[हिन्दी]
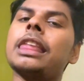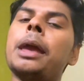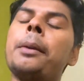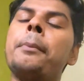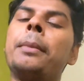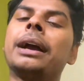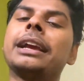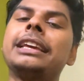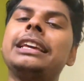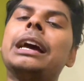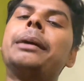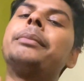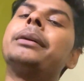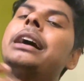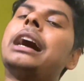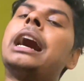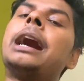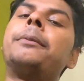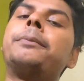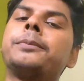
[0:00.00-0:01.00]
बाकी
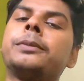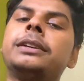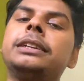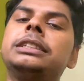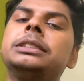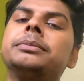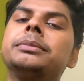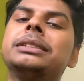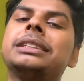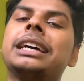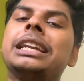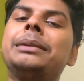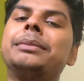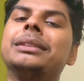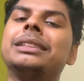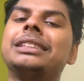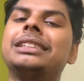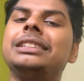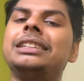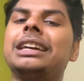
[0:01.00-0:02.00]
अब आपकी जिम्मेदारी
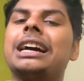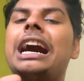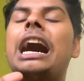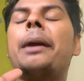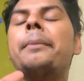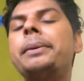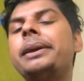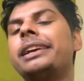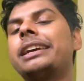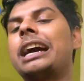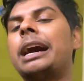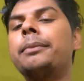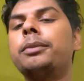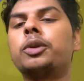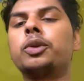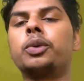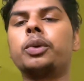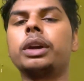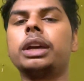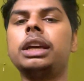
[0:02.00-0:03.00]
बनती है आप एक काम
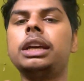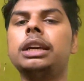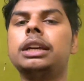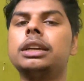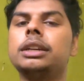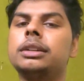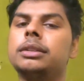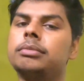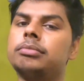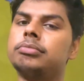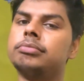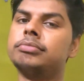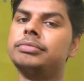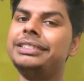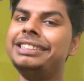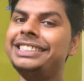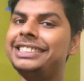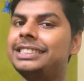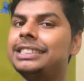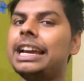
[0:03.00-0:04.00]
करोगे
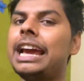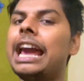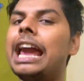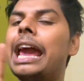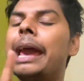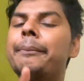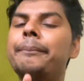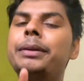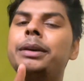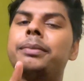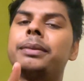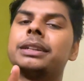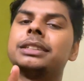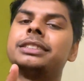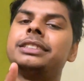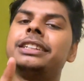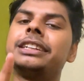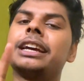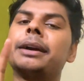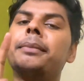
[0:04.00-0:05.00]
नीचे हैप्पी
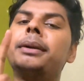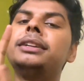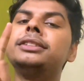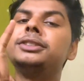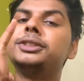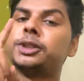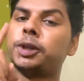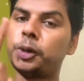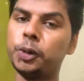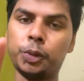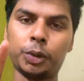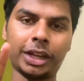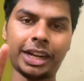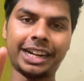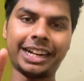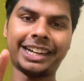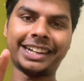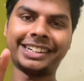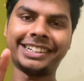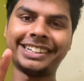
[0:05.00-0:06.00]
बर्थडे कमेंट ज़रूर
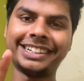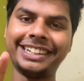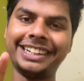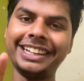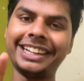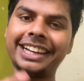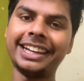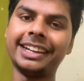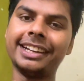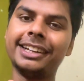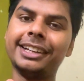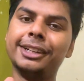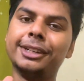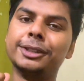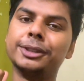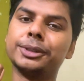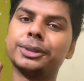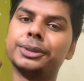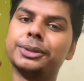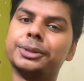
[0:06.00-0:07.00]
करना ठीक है
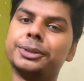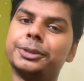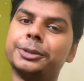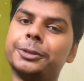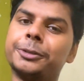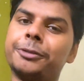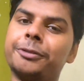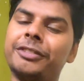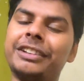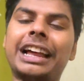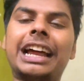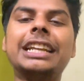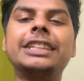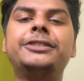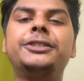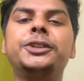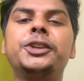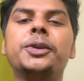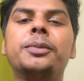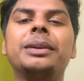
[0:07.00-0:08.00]
तो फिलहाल
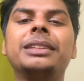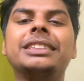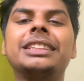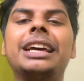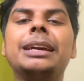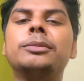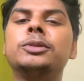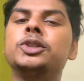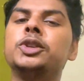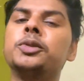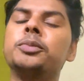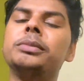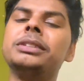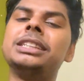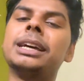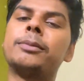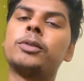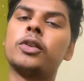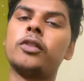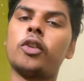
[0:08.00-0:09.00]
इस वीडियो में इतना ही मुझे
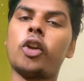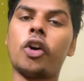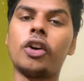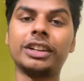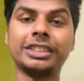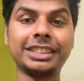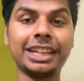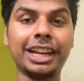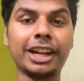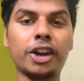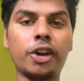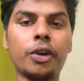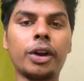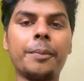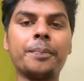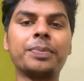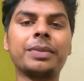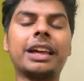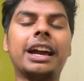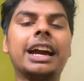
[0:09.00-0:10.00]
उम्मीद है आपको ब्लॉग अच्छा लगा होगा
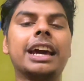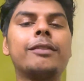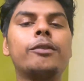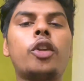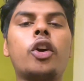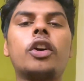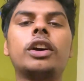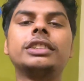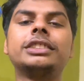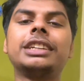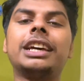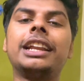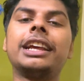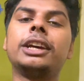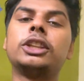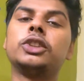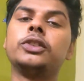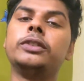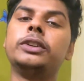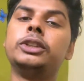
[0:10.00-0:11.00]
अगर ब्लॉग अच्छा
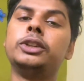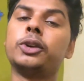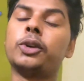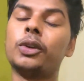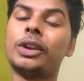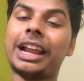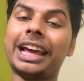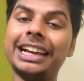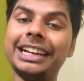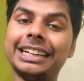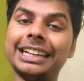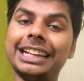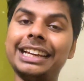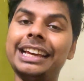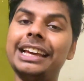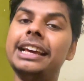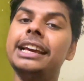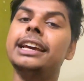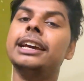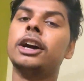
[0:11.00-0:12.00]
लगे तो वीडियो को लाइक करें
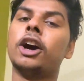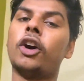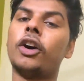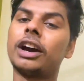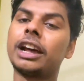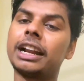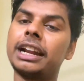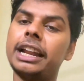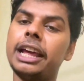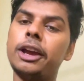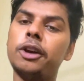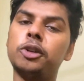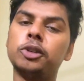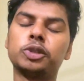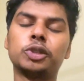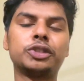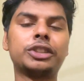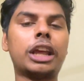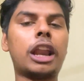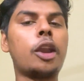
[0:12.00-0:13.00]
और अगर नए हो
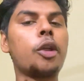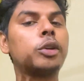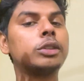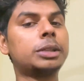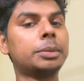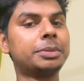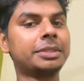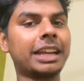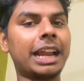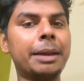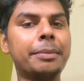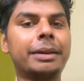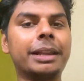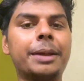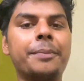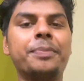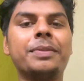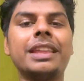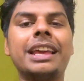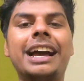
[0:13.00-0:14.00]
तो चैनल को सब्सक्राइब
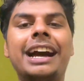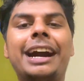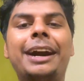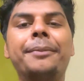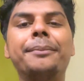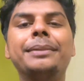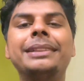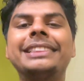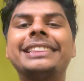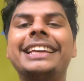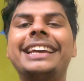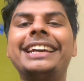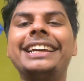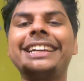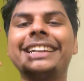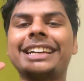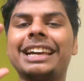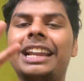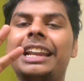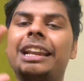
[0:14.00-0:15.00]
करें हम मिलते
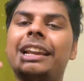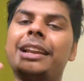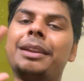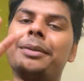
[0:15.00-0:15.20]
हैं कल